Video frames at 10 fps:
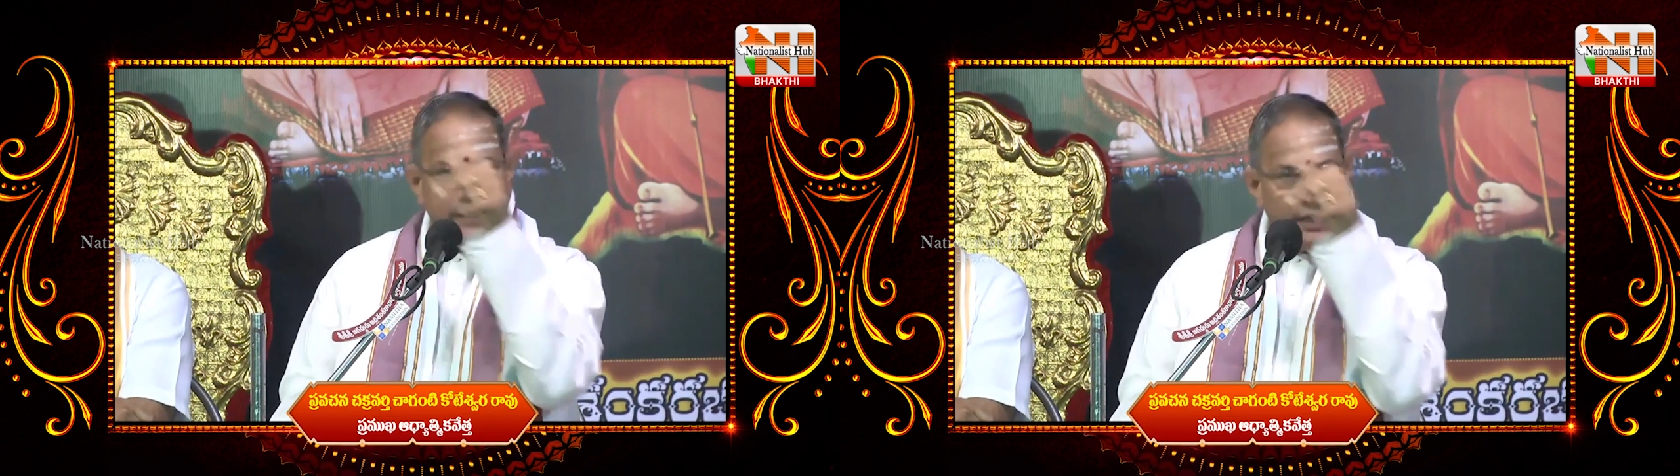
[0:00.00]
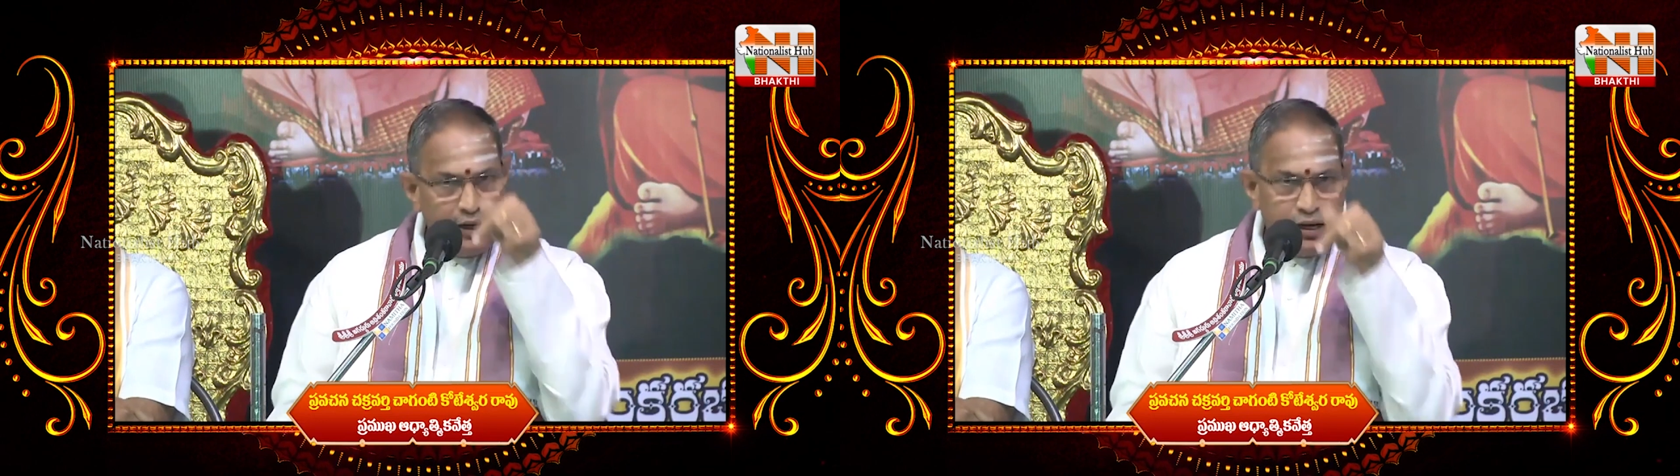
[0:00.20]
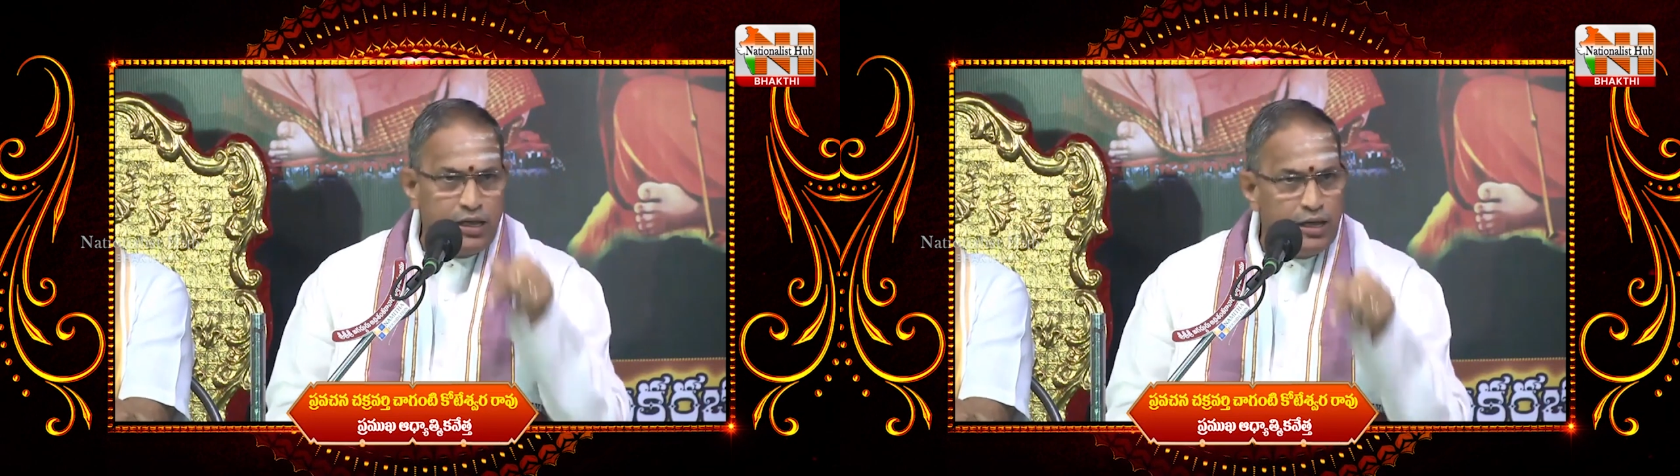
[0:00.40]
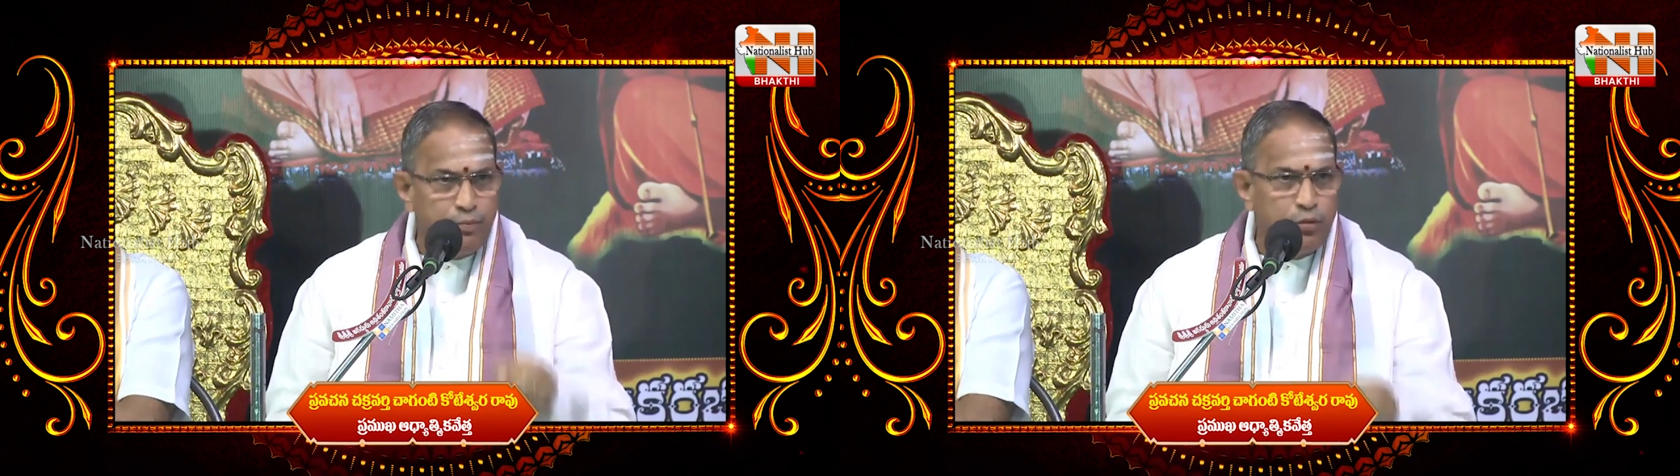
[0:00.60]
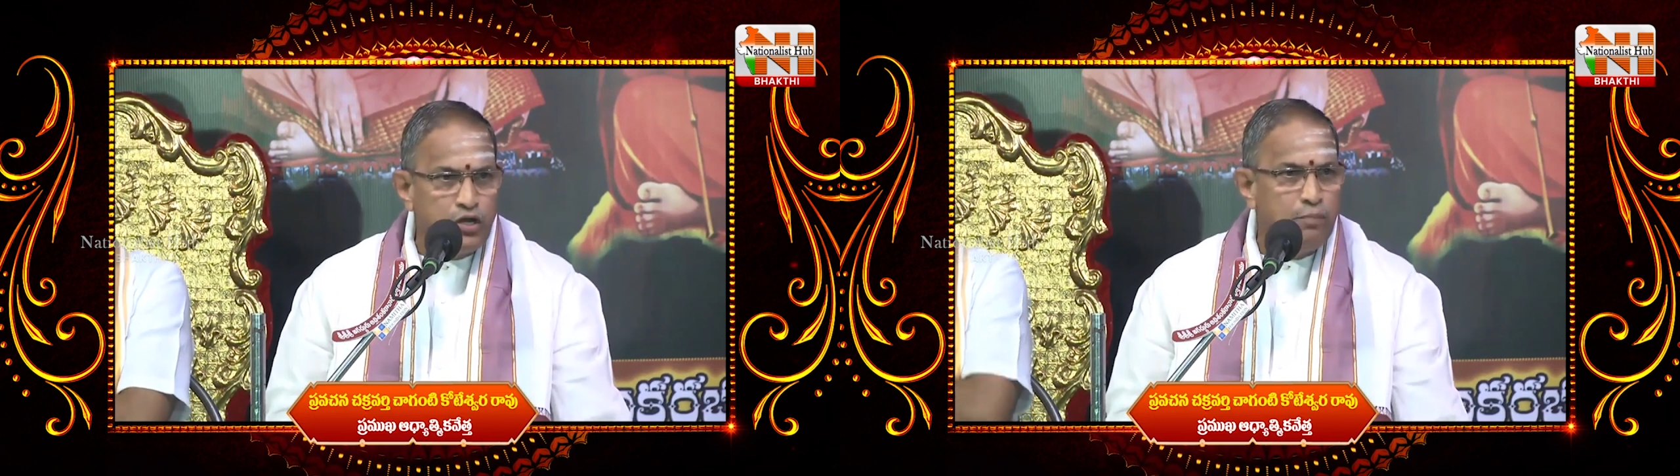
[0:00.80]
ఒక తండ్రికి
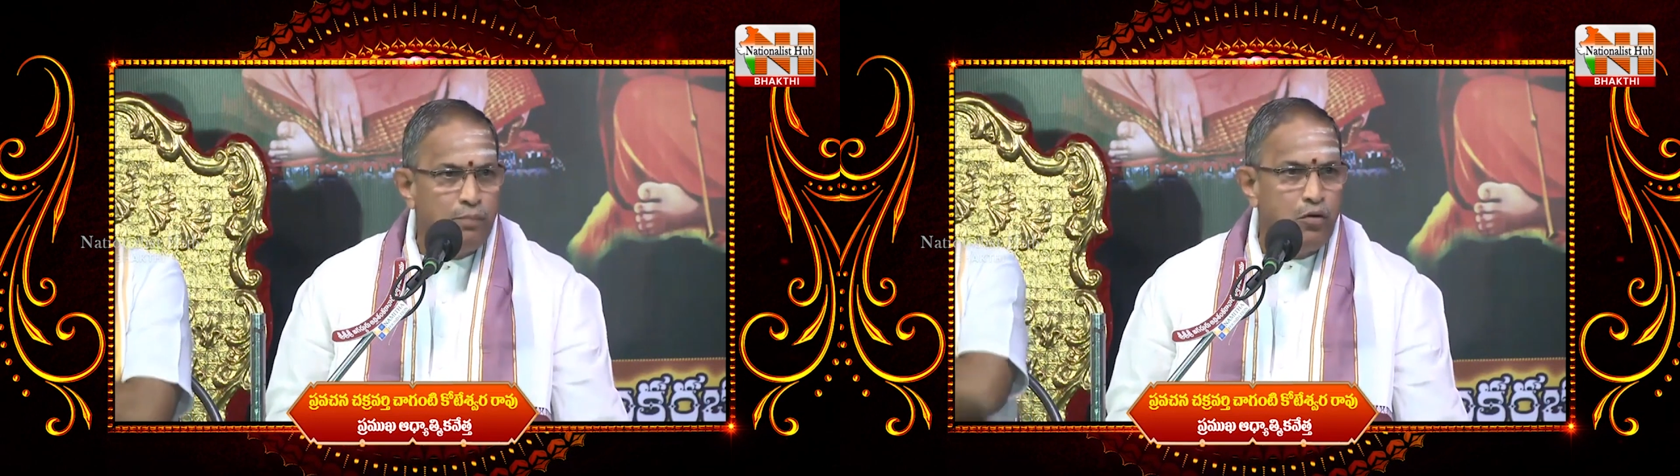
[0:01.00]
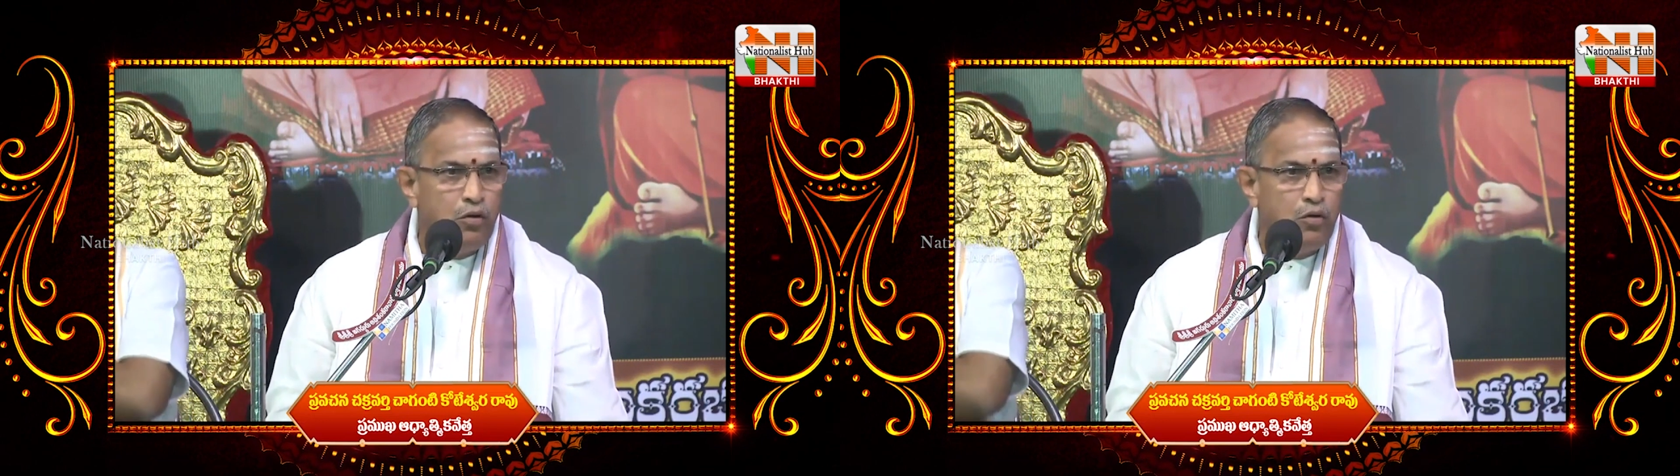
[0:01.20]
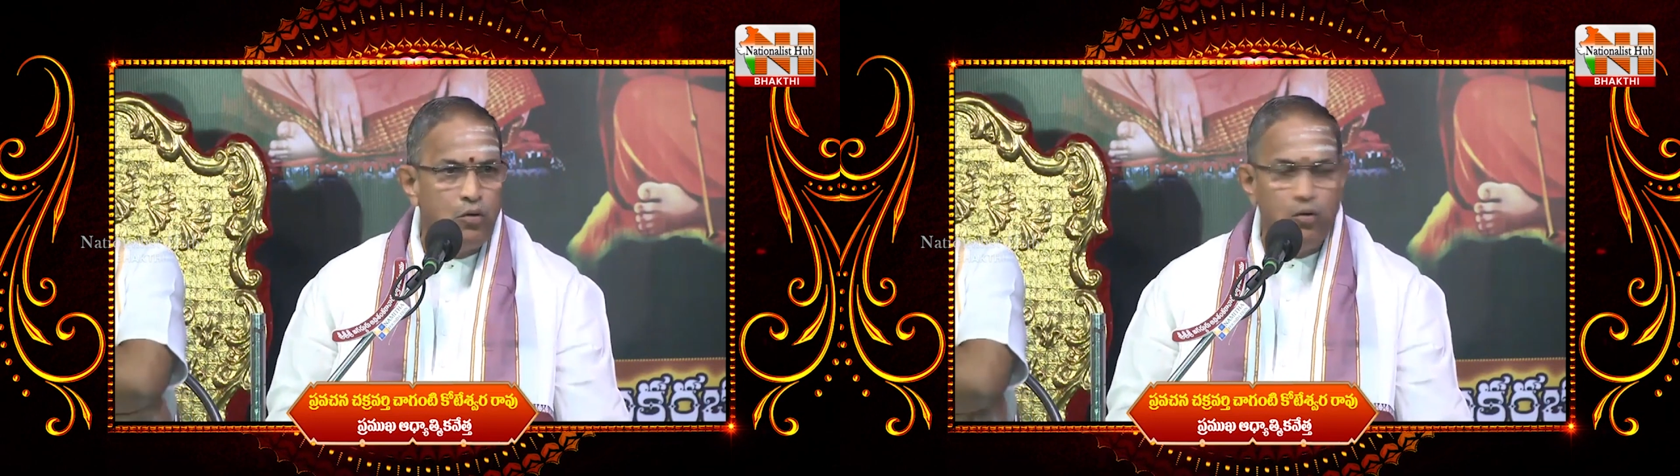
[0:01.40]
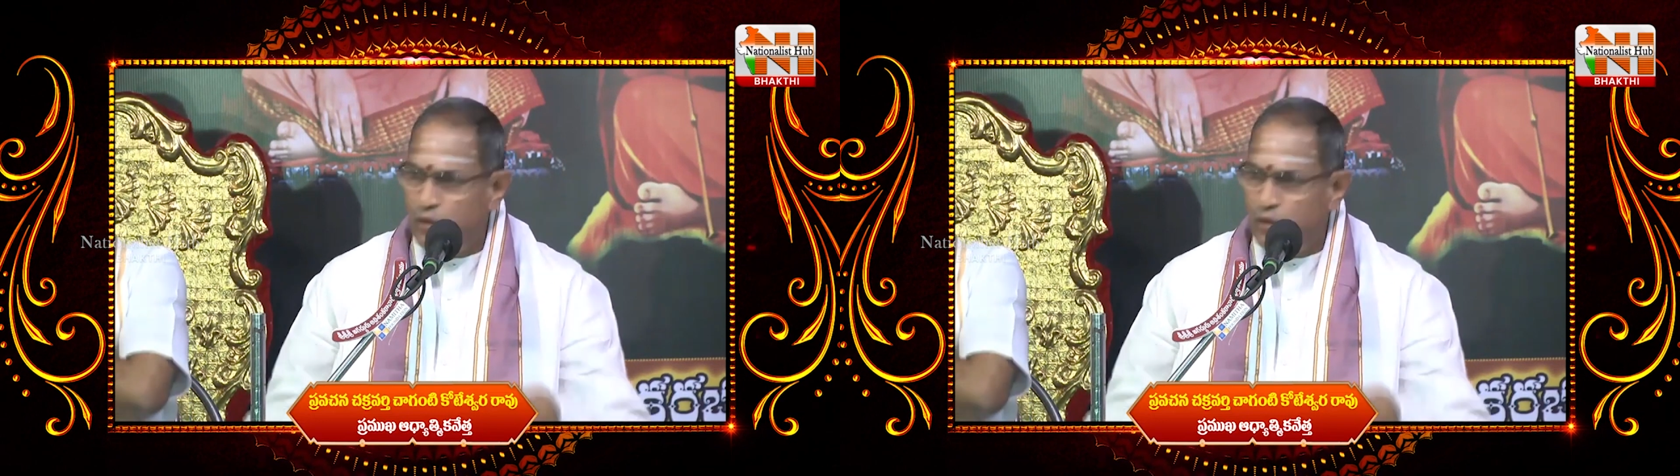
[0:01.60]
పుట్టినప్పుడు